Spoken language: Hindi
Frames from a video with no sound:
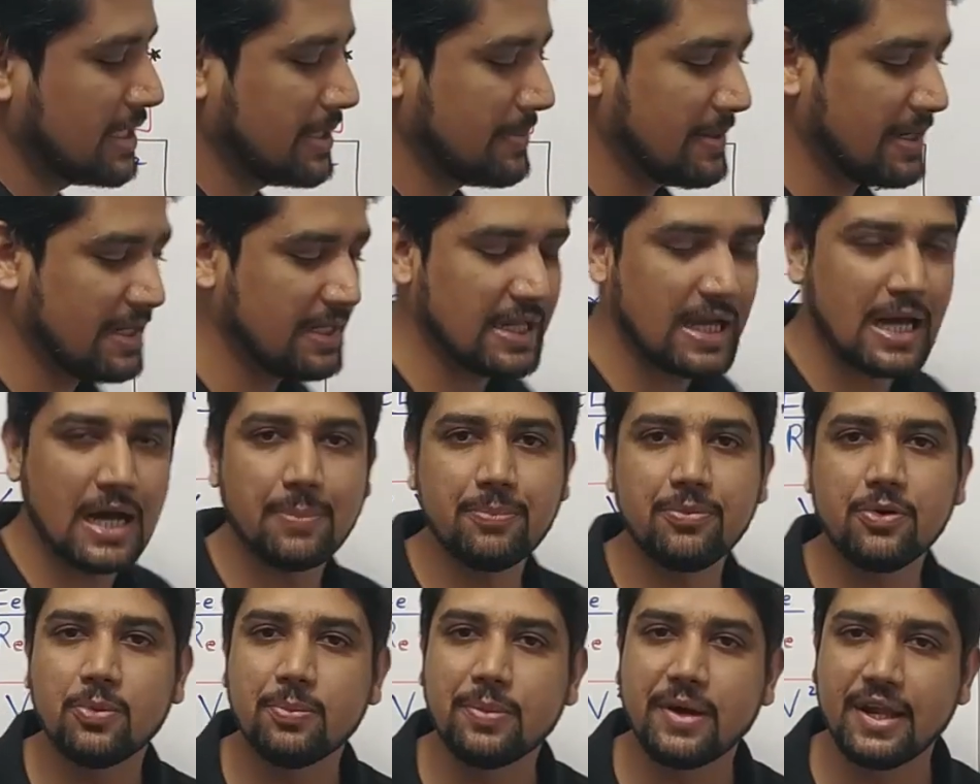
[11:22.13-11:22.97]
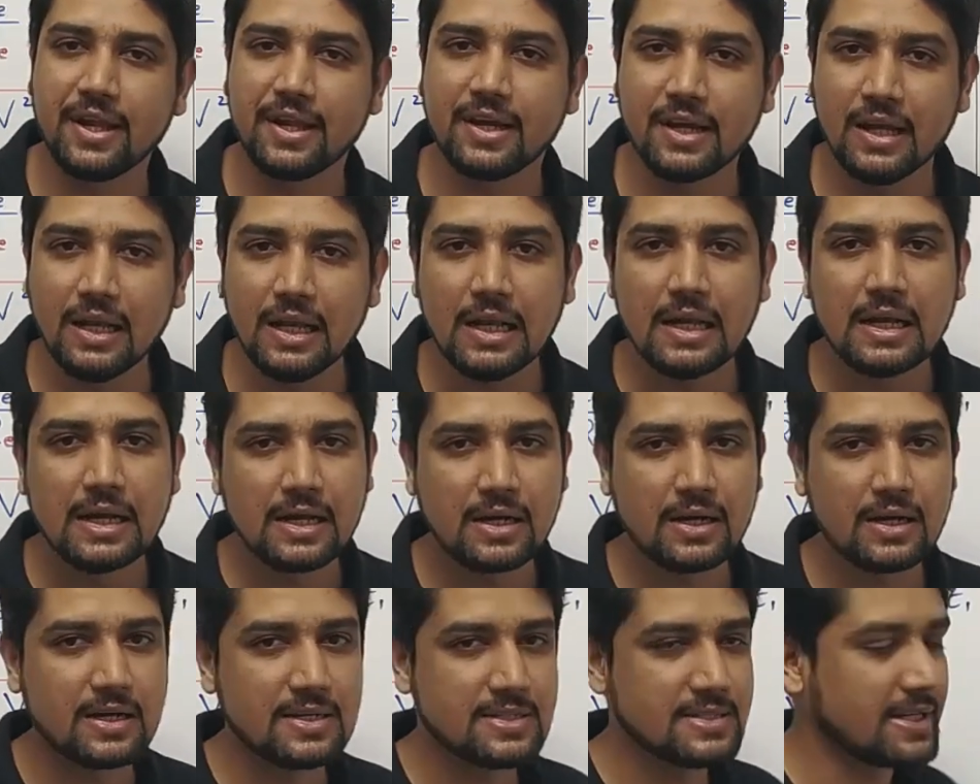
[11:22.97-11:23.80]
के बाद आप न्यूमेरिकल
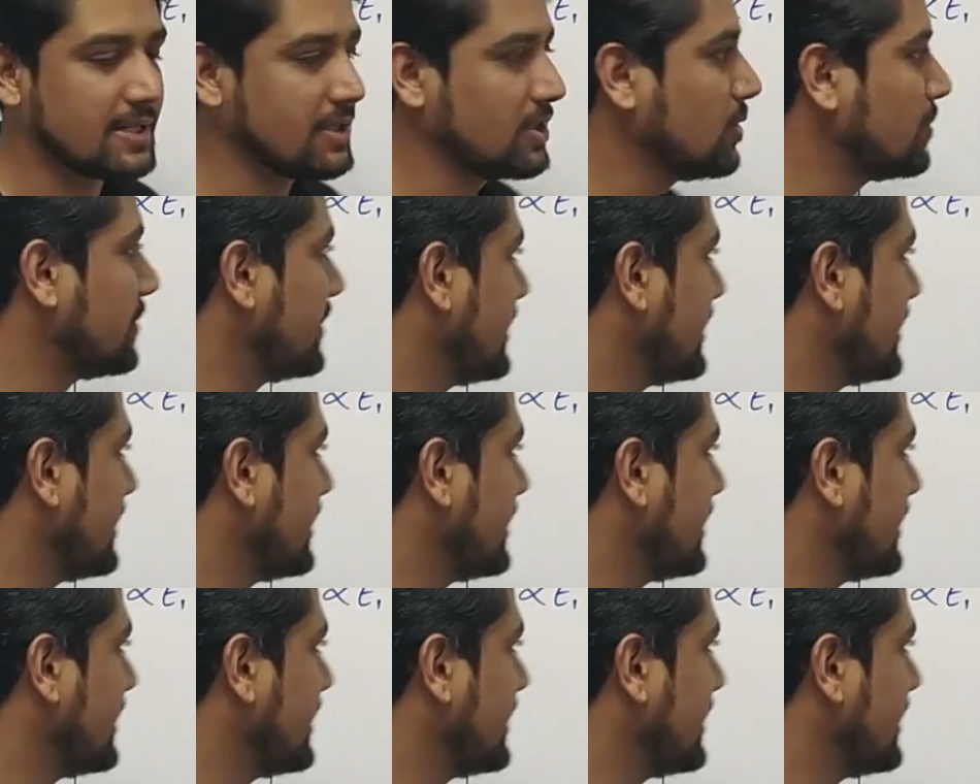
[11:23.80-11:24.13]
कर सकते हो